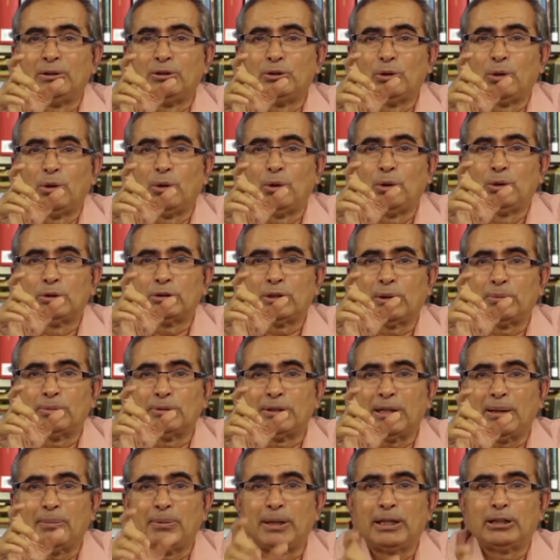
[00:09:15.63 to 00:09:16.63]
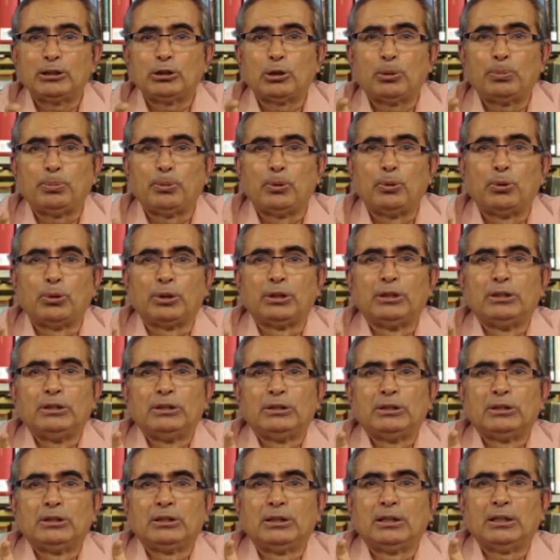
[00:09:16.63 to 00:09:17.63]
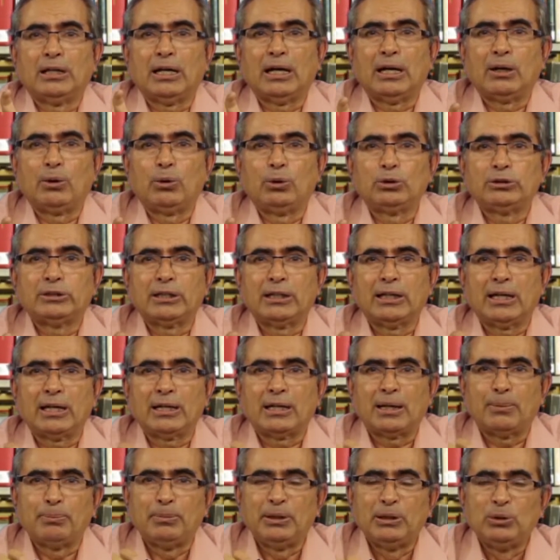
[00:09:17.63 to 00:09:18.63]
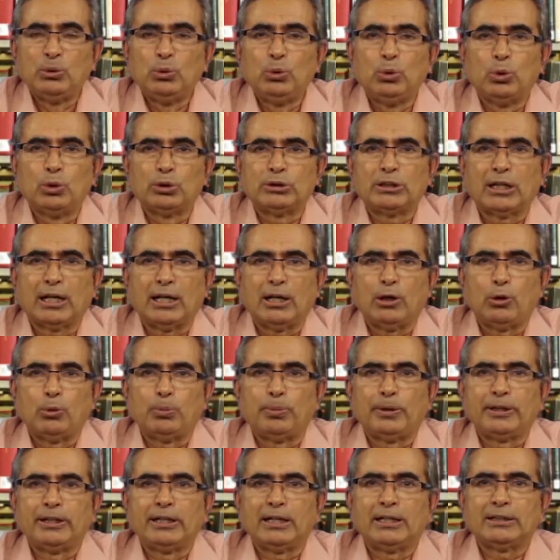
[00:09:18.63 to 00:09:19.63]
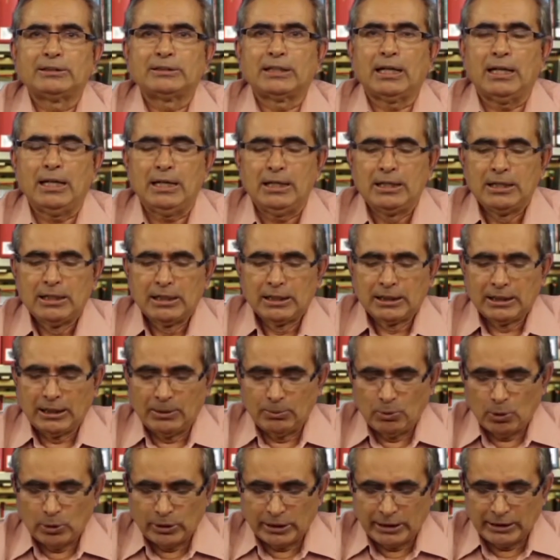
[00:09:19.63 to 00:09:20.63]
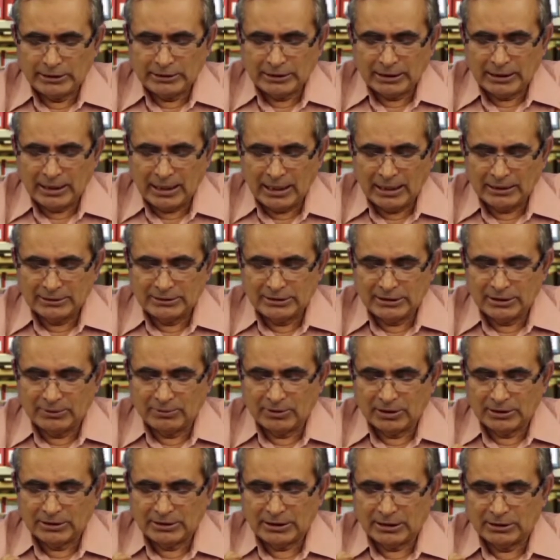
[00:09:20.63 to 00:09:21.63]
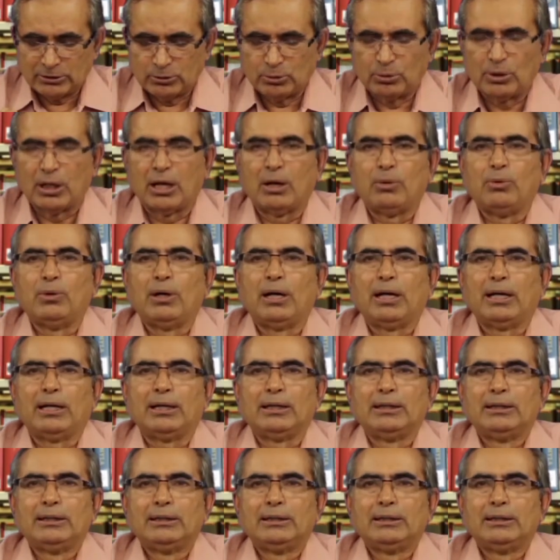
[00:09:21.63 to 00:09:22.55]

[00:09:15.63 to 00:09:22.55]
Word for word: जो सबसे महत्वपूर्ण आलोचना का बिंदु होता है उपन्यास का कि वो कितना जीवन से जुड़ा हुआ है